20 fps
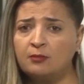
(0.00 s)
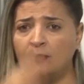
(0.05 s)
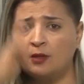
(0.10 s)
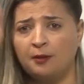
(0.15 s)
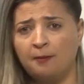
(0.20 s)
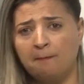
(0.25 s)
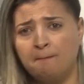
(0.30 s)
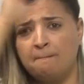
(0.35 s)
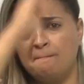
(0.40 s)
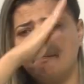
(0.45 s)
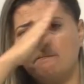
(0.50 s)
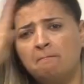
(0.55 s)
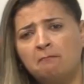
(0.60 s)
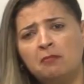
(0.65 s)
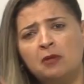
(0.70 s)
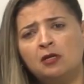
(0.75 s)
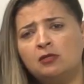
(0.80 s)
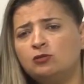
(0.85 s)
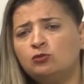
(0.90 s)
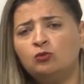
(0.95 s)
Na Libras,
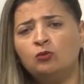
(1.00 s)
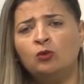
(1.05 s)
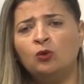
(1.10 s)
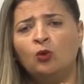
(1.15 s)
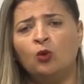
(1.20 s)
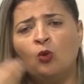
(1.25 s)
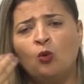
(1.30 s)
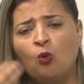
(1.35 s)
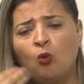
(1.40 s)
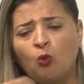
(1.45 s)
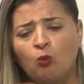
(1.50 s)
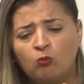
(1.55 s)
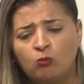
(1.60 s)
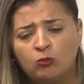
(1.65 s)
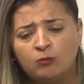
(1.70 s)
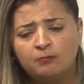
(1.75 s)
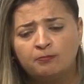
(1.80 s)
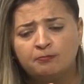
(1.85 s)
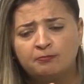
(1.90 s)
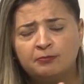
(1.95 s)
aqui no Brasil, como
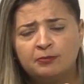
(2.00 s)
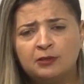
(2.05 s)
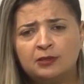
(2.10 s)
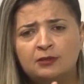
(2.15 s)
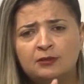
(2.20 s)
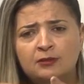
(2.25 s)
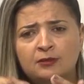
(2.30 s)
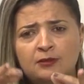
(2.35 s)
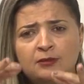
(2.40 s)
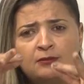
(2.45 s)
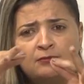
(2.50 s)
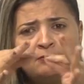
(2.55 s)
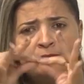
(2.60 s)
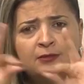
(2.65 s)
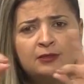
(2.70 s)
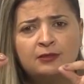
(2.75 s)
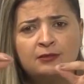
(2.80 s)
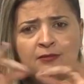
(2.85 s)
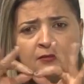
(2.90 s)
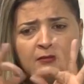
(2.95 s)
foi feita essa
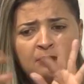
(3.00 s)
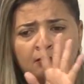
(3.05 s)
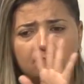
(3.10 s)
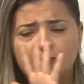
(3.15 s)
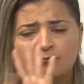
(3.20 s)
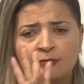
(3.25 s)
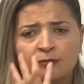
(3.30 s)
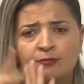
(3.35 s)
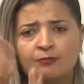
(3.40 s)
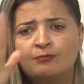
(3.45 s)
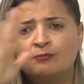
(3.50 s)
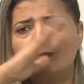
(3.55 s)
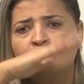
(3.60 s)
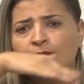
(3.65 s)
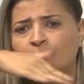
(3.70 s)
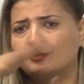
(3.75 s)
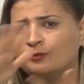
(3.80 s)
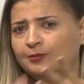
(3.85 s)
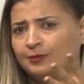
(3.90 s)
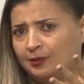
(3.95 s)
pesquisa da
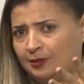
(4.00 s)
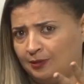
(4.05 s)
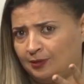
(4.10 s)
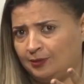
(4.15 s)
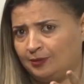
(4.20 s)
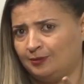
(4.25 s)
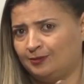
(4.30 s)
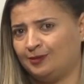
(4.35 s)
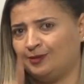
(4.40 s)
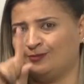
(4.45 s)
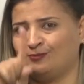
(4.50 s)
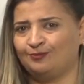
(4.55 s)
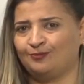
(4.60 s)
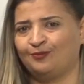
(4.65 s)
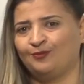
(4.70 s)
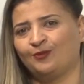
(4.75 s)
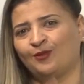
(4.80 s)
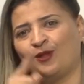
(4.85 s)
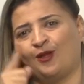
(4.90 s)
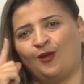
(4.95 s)
sintaxe? Para, para a
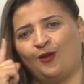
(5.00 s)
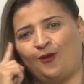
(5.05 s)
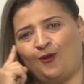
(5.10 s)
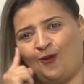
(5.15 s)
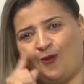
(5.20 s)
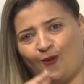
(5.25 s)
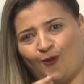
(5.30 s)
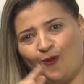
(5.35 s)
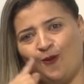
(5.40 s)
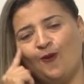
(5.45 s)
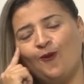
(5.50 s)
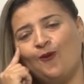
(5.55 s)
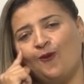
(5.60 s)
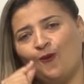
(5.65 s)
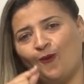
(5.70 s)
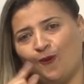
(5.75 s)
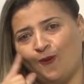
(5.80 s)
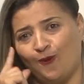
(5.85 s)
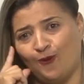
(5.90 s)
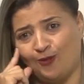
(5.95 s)
Libras. Essa
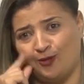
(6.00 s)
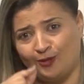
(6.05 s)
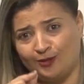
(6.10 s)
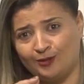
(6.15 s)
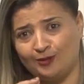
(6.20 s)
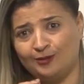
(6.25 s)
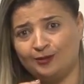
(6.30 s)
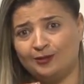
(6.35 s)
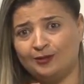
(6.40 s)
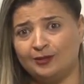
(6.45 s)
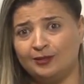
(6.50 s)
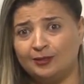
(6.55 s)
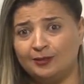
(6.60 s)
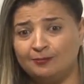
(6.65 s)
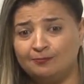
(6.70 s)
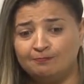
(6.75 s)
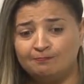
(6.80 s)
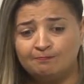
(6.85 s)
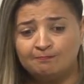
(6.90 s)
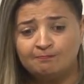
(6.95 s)
pesquisa foi
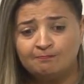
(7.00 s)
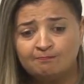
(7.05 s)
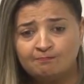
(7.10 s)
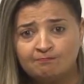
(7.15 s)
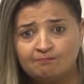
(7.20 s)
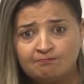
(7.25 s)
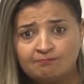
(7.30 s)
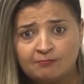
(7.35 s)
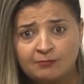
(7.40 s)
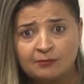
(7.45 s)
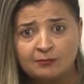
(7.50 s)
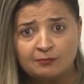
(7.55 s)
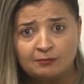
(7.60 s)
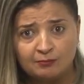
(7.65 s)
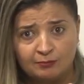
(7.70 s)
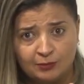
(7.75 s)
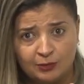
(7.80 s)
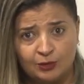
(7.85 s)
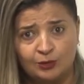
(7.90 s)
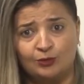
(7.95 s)
feita por Ronice
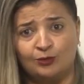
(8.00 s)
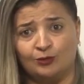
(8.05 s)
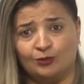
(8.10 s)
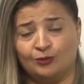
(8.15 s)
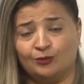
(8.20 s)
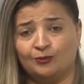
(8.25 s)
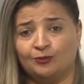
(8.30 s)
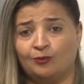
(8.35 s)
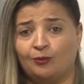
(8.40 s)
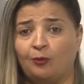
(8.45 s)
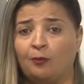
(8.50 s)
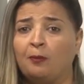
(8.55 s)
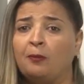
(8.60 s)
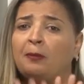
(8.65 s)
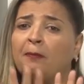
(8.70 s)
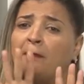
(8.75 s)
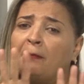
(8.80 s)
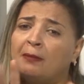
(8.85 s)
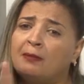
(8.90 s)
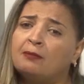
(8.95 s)
e
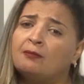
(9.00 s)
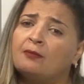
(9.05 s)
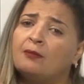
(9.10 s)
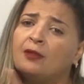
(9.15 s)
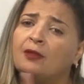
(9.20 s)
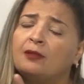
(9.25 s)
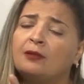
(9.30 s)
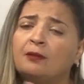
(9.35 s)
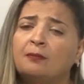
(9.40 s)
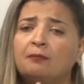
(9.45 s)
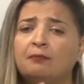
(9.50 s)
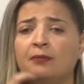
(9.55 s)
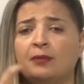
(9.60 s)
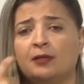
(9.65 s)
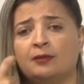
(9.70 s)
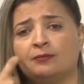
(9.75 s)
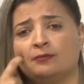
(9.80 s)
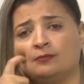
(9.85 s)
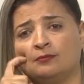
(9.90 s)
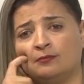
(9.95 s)
também
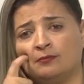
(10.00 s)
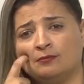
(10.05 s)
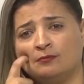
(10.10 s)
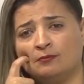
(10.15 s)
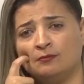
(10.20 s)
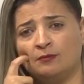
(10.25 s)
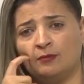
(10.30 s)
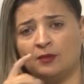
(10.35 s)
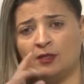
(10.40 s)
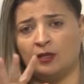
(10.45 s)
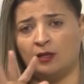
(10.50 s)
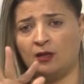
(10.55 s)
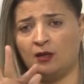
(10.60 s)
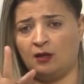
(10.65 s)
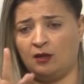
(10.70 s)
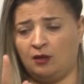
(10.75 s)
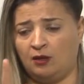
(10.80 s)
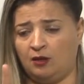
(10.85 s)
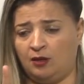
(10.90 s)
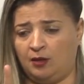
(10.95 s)

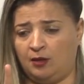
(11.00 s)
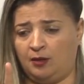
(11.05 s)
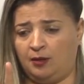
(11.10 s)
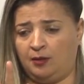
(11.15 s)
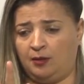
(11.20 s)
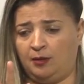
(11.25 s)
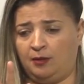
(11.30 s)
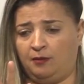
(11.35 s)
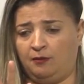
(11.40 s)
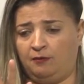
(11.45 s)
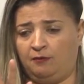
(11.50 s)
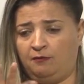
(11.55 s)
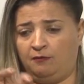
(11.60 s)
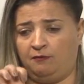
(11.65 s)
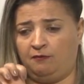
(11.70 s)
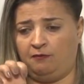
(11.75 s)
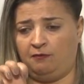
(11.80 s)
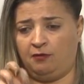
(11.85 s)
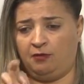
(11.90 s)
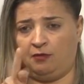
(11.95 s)
Ferreira
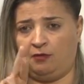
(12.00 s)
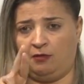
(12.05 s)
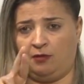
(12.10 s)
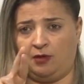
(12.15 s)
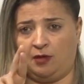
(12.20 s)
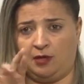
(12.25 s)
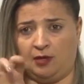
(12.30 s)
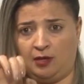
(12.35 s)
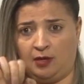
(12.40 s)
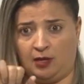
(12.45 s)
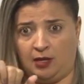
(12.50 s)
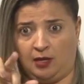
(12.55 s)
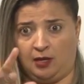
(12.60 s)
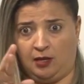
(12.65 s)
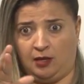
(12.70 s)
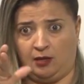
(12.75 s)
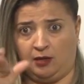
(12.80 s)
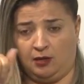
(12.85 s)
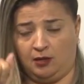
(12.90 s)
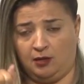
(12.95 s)
Brito.
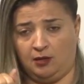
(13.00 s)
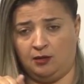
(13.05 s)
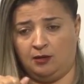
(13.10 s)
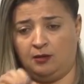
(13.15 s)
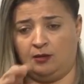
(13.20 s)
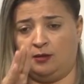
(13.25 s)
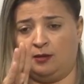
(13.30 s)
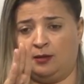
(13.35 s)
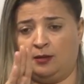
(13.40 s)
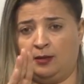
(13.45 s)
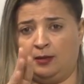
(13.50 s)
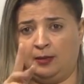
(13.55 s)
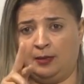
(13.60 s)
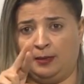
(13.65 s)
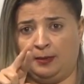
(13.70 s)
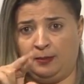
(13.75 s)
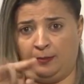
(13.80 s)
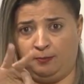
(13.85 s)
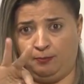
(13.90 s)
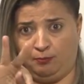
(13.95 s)
Este é o
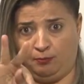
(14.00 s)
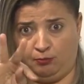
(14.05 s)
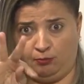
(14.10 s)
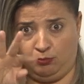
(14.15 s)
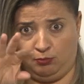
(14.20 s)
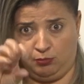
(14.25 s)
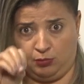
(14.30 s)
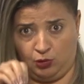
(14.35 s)
sinal.